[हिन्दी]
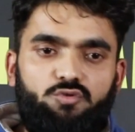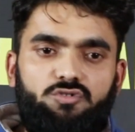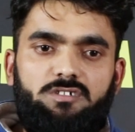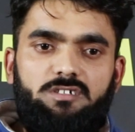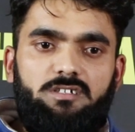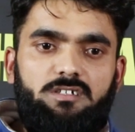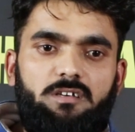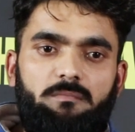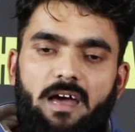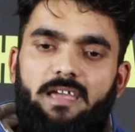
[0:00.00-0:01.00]
उसकी
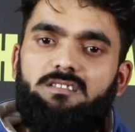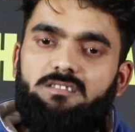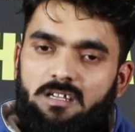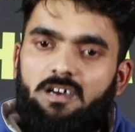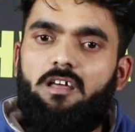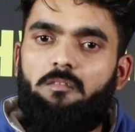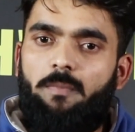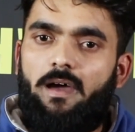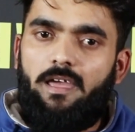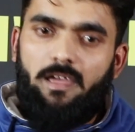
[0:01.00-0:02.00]
हिमायत न कर
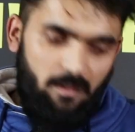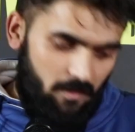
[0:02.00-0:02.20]
पाए